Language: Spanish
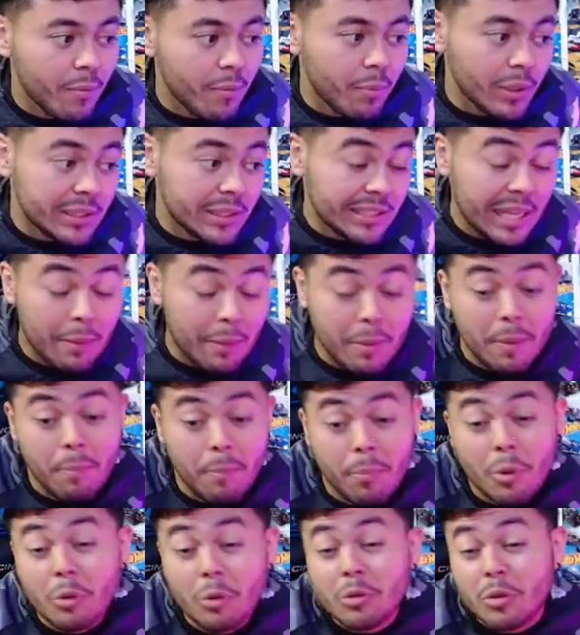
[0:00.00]
pero pues tal
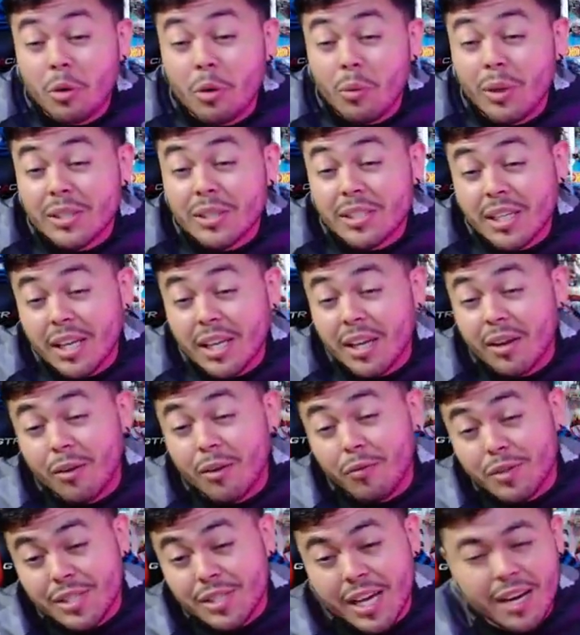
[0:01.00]
vez pronto lo
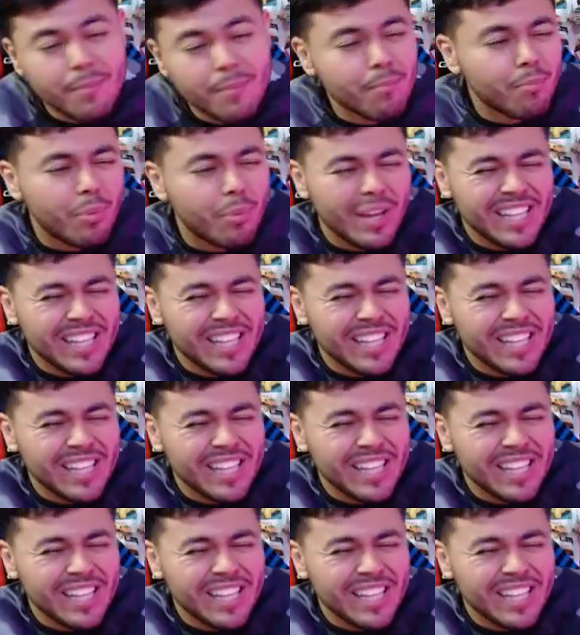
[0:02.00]
hace oficial,